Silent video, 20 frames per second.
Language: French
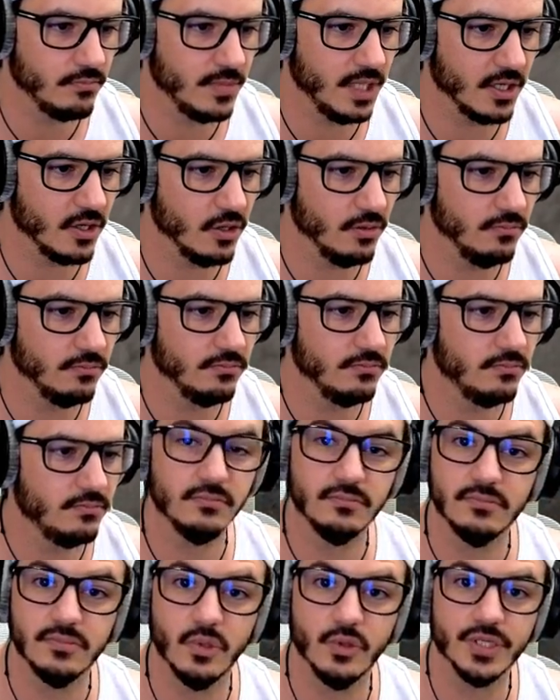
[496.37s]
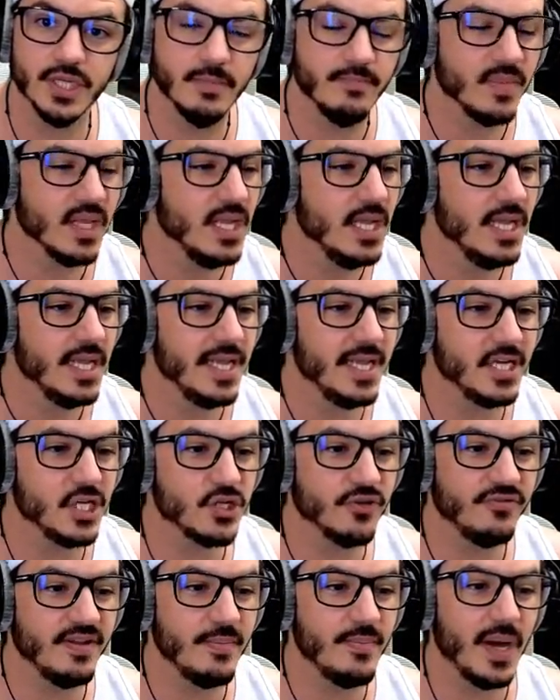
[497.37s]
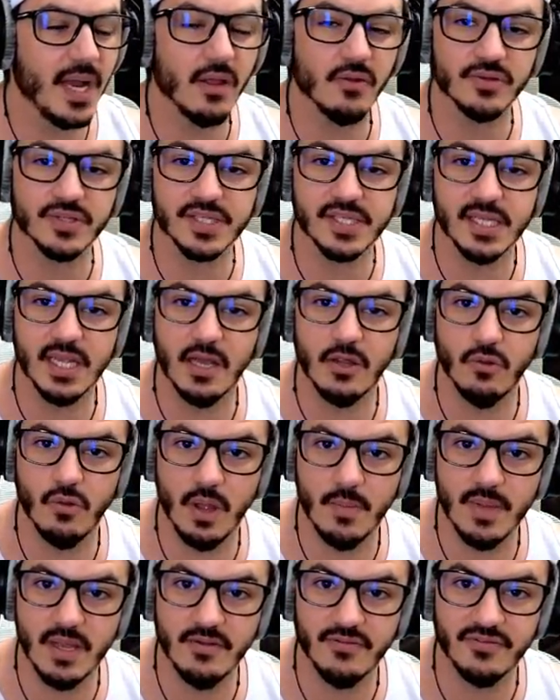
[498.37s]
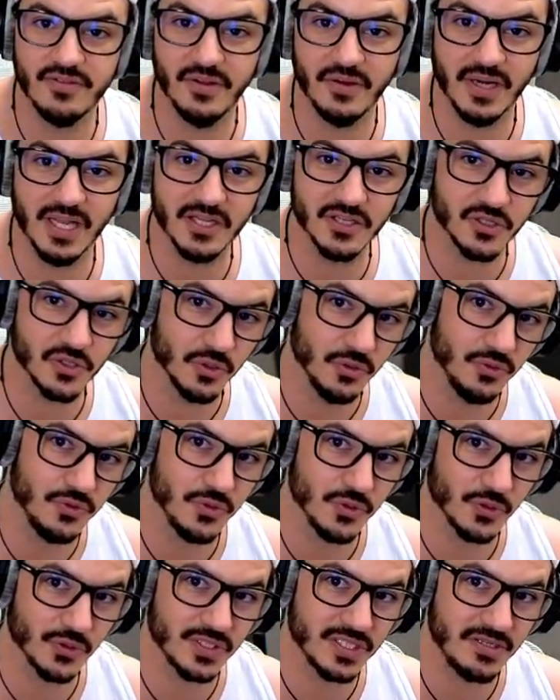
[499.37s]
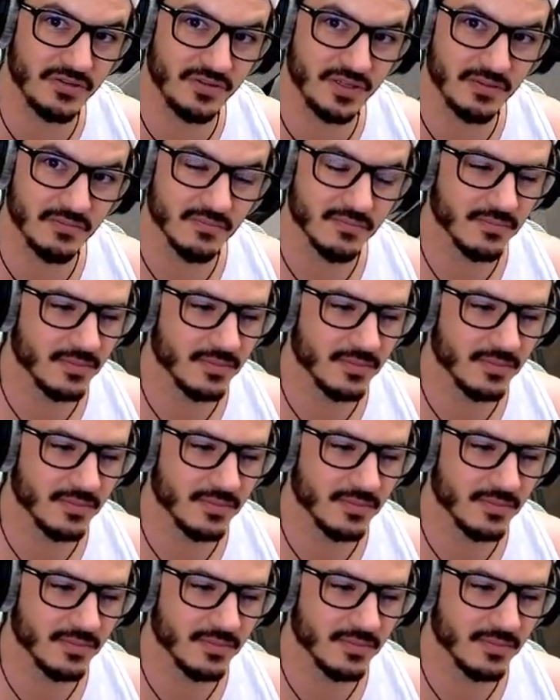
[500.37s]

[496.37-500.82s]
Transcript: D'accord Ok. Et je vais balancer un EMF dans la zone du crucifix.